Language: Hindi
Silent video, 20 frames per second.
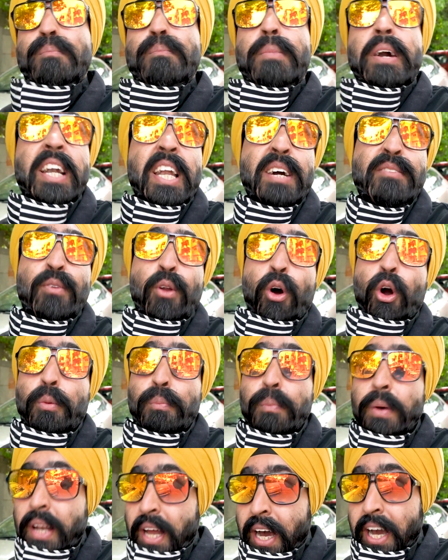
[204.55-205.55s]
बट ना
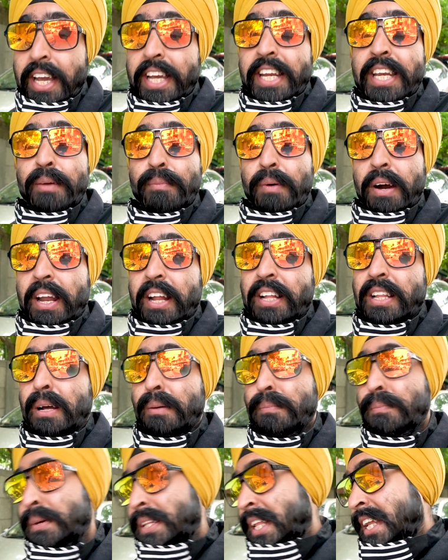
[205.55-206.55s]
व्लॉग बना ही नहीं पा रहा था
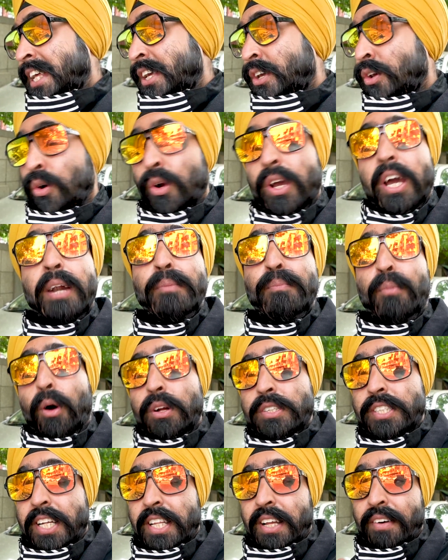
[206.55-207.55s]
पता नहीं क्यों यार
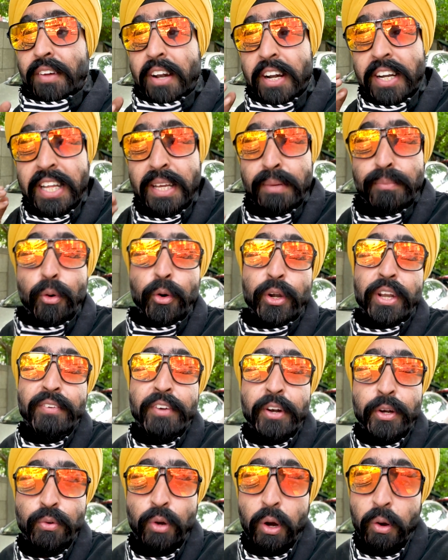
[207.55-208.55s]
बहुत ज़्यादा वाला
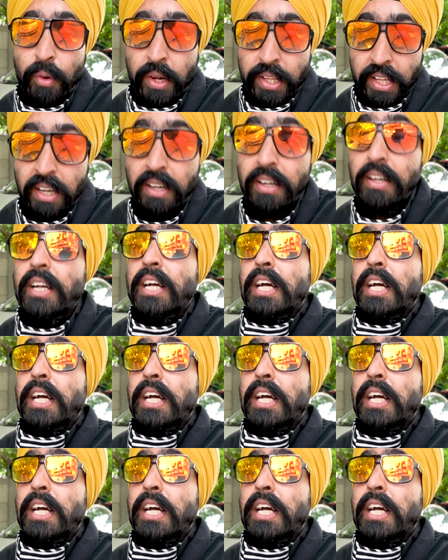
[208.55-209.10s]
डीमोटिवेट हुआ हुआ था